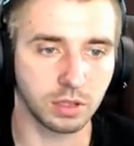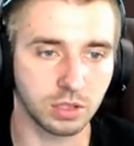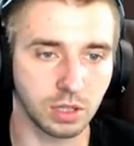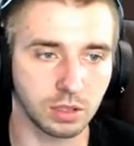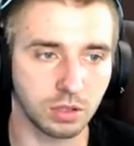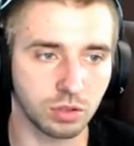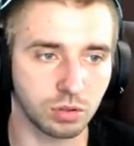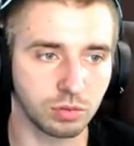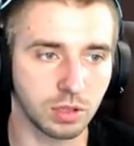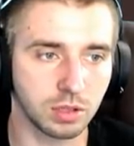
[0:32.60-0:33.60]
жалко, что у
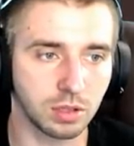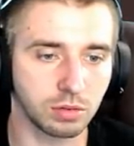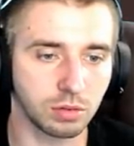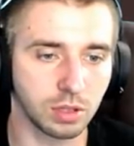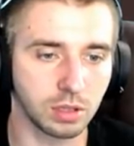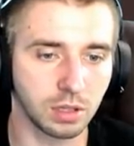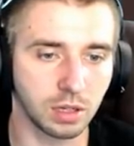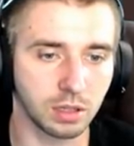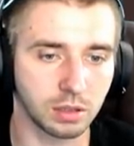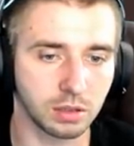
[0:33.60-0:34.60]
нас нету
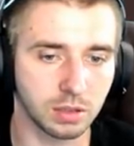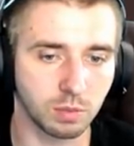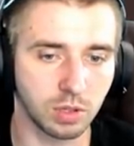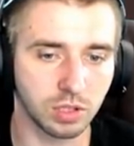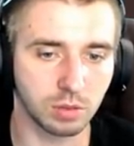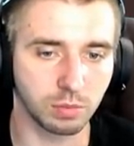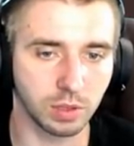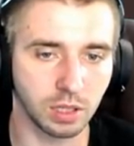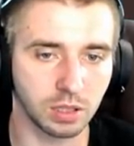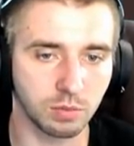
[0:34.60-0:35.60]
рынка с большим
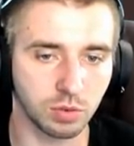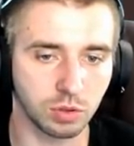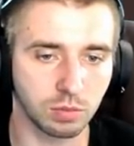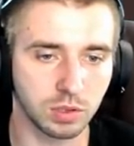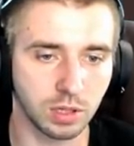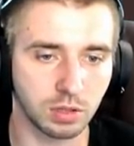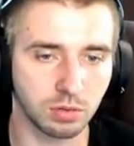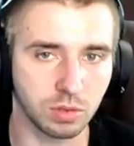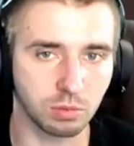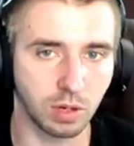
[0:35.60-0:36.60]
пакетом, чтобы сразу
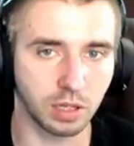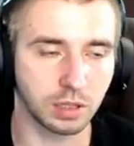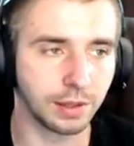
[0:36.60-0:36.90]
забрать.